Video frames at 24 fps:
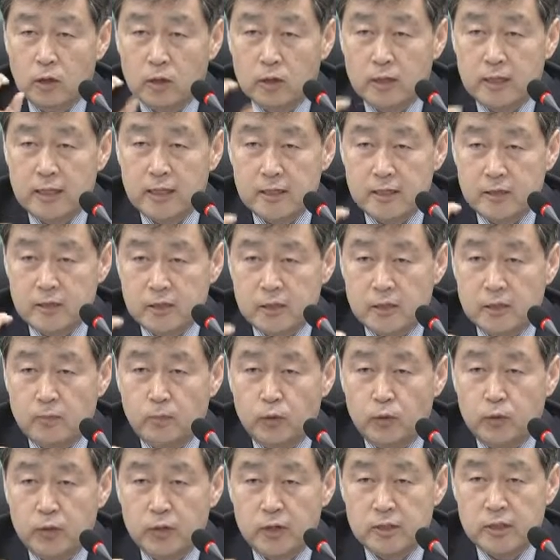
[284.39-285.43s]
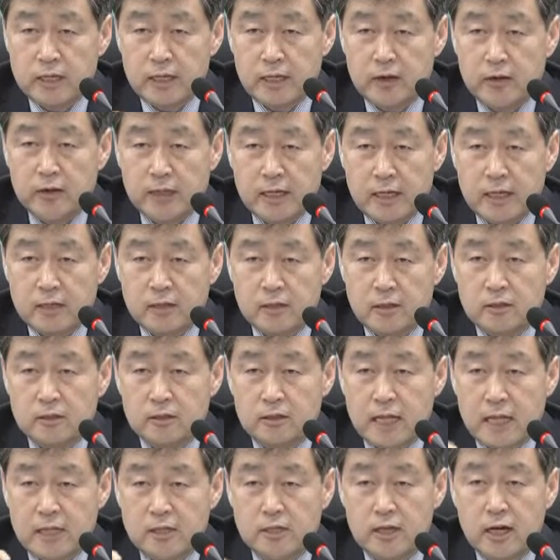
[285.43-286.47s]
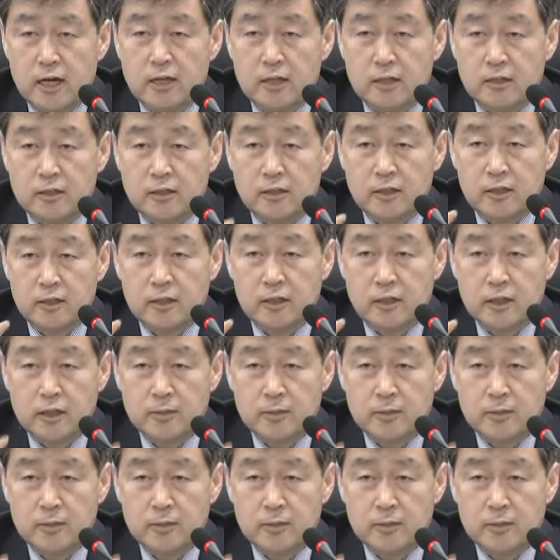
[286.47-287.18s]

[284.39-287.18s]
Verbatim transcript: 그에 대해서 지급부분은 체계가 어 있어서 산정하는 것이 그렇게